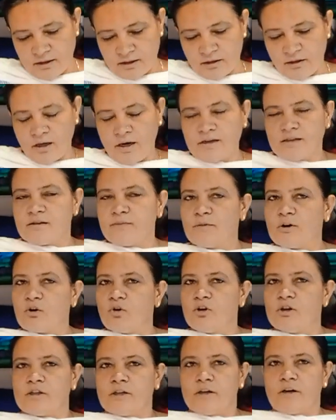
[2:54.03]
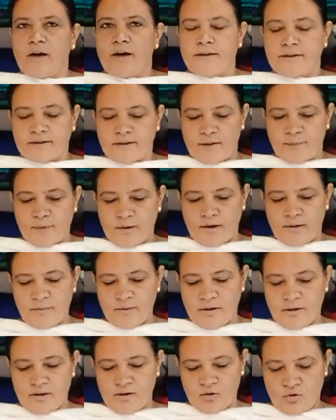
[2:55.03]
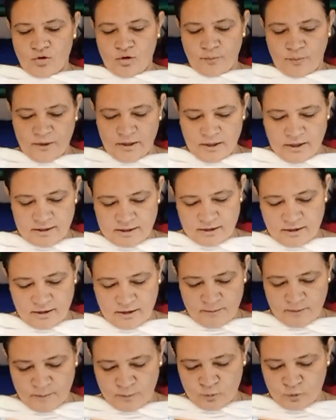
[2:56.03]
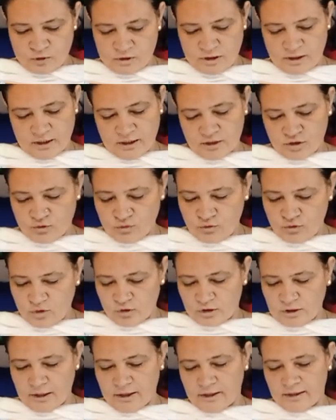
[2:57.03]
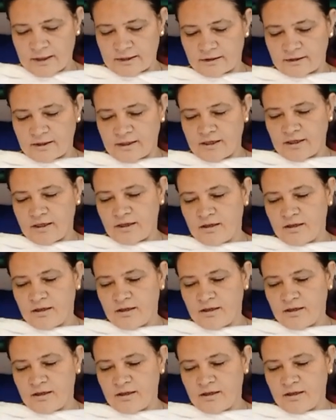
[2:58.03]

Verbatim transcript: ना इसमें कोई शिकायत कपड़ा में और बे इसने भी पूछा है क्यों यो था नाते